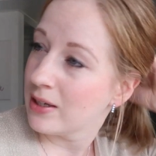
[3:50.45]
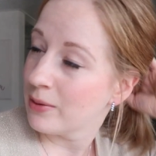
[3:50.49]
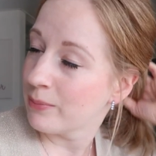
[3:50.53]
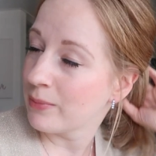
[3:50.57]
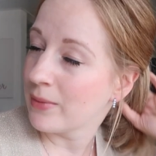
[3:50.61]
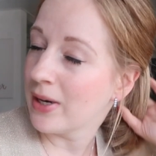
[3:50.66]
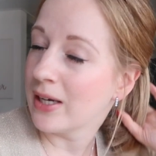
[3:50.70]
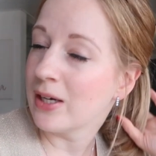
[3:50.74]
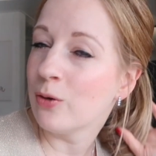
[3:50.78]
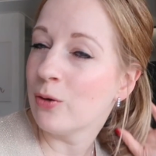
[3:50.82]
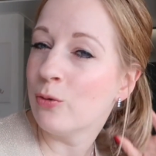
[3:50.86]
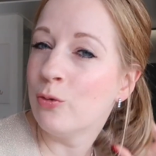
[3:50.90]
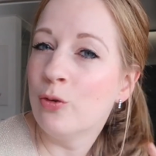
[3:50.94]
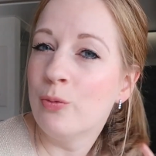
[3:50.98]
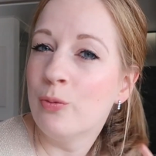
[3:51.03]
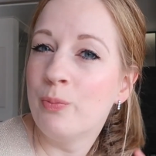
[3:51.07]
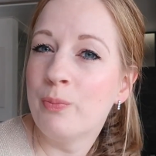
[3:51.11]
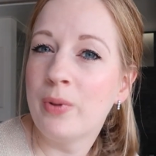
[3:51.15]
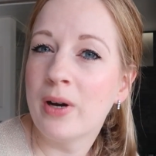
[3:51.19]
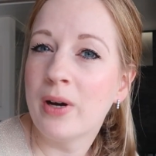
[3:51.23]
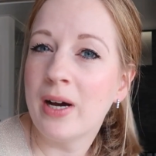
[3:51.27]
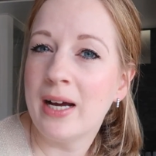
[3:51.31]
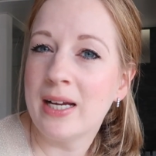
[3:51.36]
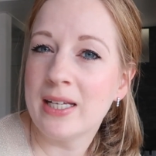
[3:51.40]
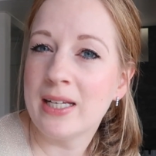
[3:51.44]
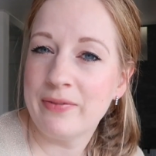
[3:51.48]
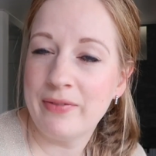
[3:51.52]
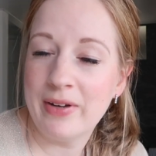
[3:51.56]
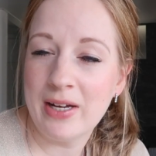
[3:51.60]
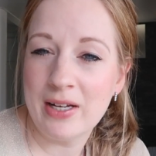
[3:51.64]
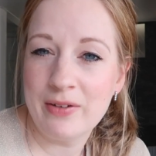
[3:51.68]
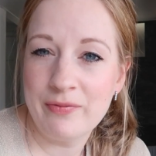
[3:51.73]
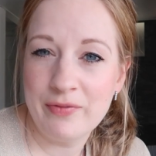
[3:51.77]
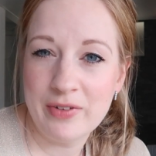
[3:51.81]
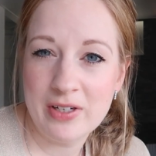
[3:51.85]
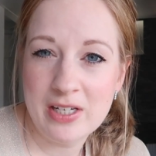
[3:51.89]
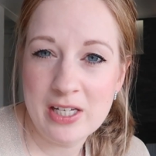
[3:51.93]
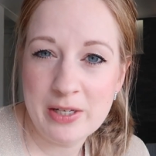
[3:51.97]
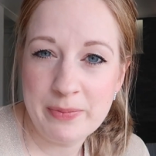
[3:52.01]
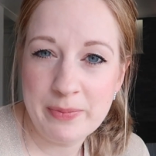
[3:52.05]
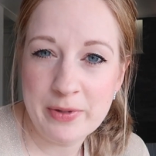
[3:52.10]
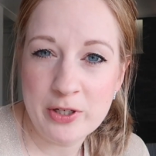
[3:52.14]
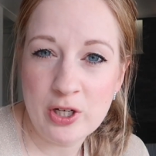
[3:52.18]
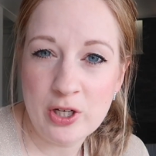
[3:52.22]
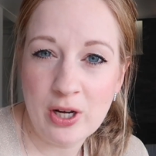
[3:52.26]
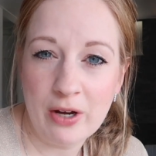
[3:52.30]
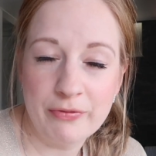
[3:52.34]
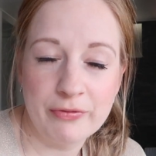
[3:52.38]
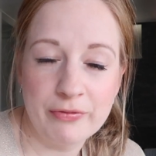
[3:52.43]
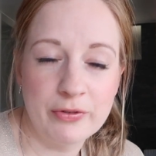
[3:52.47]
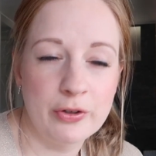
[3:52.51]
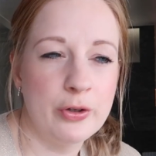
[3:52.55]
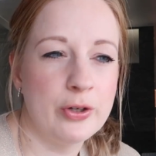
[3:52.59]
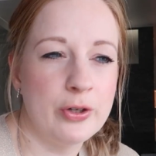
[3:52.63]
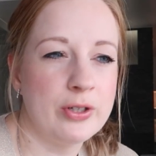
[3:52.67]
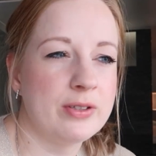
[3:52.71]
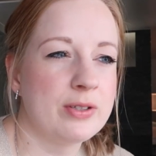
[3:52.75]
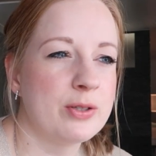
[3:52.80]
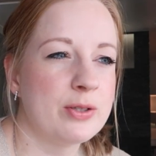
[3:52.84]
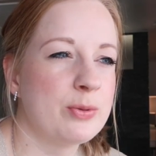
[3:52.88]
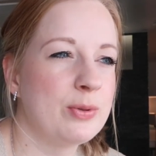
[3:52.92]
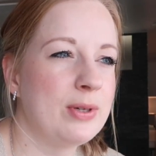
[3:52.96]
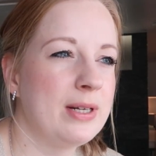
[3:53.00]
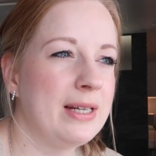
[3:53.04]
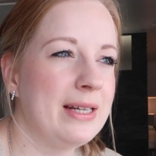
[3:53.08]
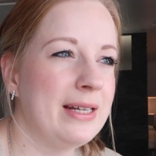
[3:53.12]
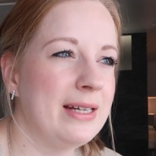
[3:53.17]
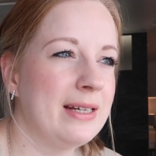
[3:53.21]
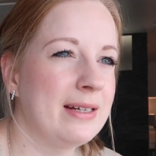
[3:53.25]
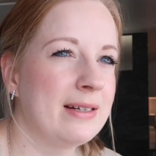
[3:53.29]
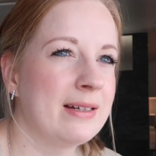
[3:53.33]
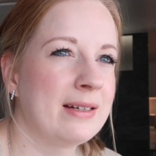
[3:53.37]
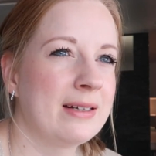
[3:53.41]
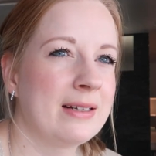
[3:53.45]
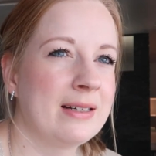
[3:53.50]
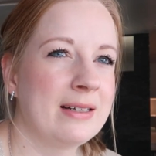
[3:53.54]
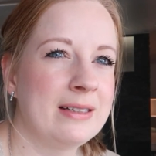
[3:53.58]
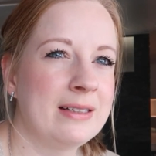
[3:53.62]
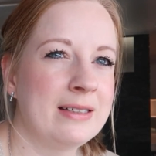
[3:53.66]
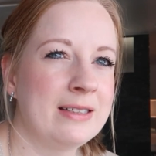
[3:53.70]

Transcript: im Garderobenbereich werden wir nicht mehr schaffen können zu legen.